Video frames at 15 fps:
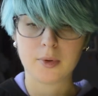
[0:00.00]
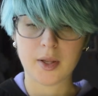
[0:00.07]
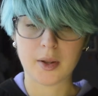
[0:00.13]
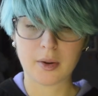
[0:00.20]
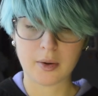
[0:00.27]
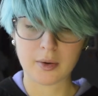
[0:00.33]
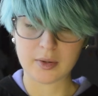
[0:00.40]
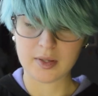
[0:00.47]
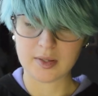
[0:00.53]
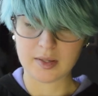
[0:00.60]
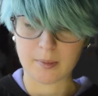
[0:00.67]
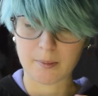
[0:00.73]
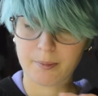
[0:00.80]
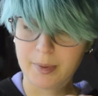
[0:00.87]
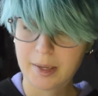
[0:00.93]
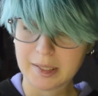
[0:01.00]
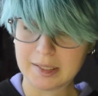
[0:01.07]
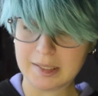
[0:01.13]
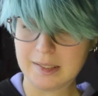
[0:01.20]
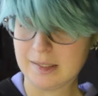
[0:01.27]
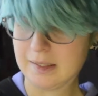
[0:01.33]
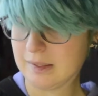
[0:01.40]
euh, des
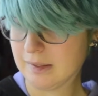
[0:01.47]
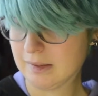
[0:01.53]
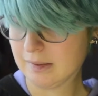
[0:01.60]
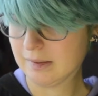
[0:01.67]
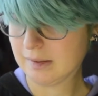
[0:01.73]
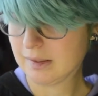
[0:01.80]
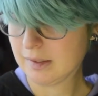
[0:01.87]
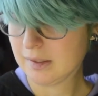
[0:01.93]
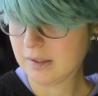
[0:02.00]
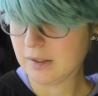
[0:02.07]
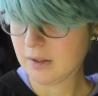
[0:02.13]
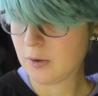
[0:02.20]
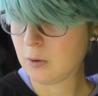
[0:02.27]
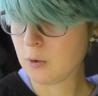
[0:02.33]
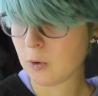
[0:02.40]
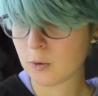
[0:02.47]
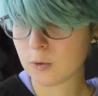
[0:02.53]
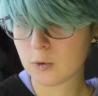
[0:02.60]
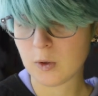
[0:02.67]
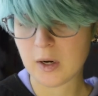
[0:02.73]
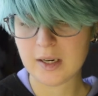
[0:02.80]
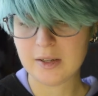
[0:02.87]
impacts lors
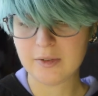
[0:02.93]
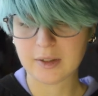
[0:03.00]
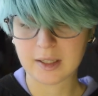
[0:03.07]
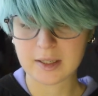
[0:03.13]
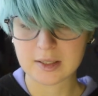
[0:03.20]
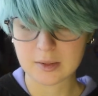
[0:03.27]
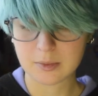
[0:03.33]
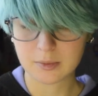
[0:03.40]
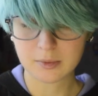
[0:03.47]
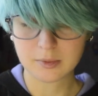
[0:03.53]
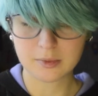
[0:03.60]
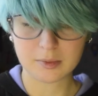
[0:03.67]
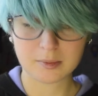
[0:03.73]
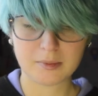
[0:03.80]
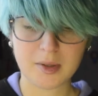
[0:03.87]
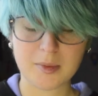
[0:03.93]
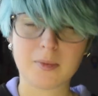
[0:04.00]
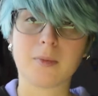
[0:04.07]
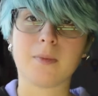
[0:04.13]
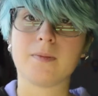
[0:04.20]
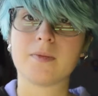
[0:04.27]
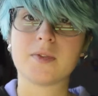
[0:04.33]
de la livraison. Mais
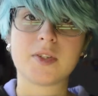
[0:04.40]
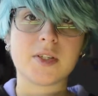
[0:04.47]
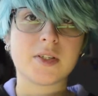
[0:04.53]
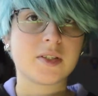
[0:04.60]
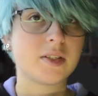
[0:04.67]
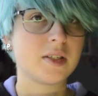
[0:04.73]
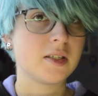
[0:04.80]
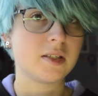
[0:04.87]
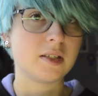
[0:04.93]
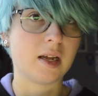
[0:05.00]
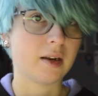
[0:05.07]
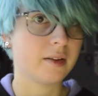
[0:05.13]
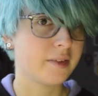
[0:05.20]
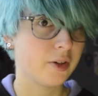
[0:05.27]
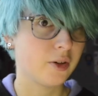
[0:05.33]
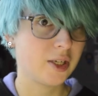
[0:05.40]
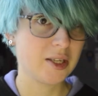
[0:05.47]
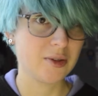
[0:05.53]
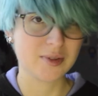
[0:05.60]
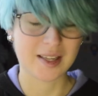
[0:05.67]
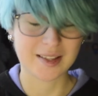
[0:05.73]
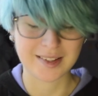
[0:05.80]
bon, c'est ce qui y a à l'intérieur
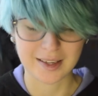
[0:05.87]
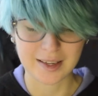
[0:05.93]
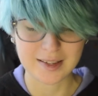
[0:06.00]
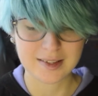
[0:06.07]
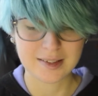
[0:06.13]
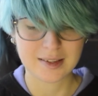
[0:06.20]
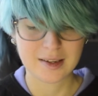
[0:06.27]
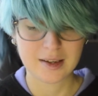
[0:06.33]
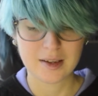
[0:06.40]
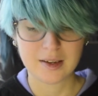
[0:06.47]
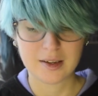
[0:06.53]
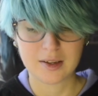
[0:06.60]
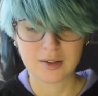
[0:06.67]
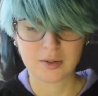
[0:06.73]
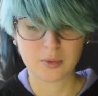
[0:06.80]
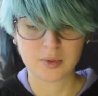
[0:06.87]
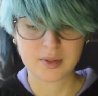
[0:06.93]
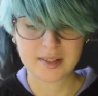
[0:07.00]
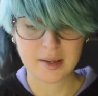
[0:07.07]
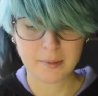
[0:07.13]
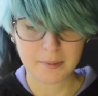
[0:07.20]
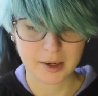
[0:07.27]
qui nous intéresse. Donc
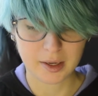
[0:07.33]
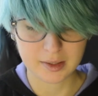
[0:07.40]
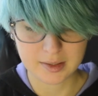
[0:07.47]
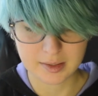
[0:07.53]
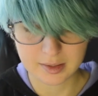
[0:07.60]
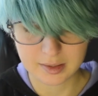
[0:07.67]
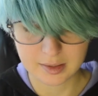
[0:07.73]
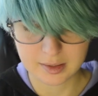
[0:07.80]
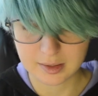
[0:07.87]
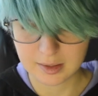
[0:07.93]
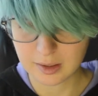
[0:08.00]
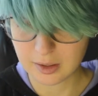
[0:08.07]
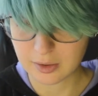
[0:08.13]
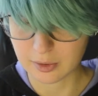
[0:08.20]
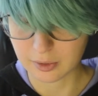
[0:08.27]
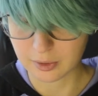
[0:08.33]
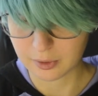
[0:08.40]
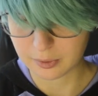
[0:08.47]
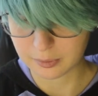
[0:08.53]
c'est parti. Alors,